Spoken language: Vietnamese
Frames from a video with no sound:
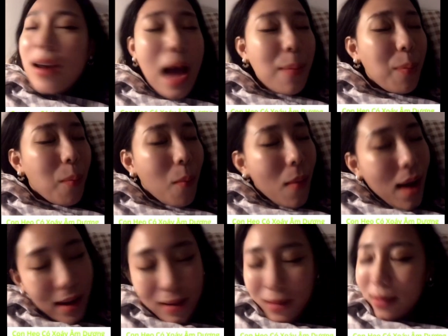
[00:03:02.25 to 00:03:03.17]
Đạp
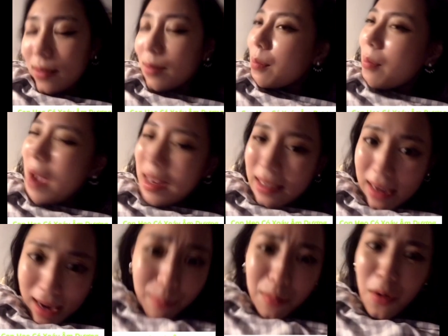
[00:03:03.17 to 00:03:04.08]
mệt mệt
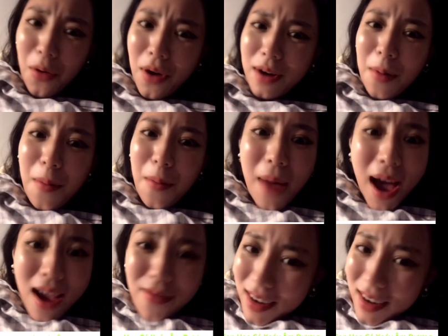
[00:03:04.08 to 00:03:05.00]
lắm luôn ấy, mà
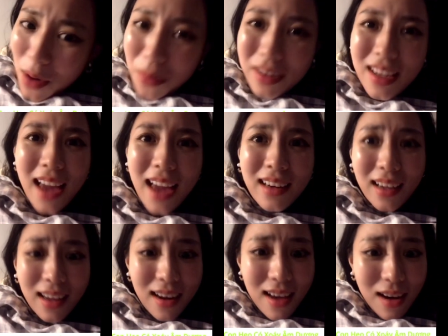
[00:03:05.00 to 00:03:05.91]
mãi vẫn không đi hết
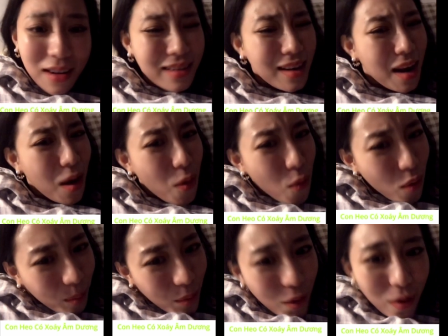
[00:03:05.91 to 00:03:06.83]
cái nghĩa địa, đi lâu
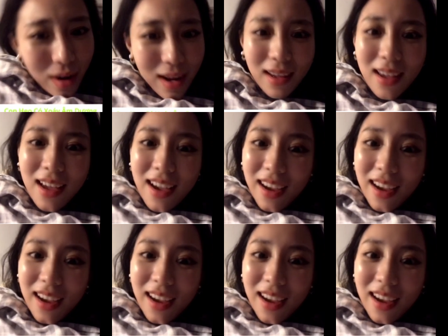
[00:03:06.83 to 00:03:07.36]
lắm luôn ấy.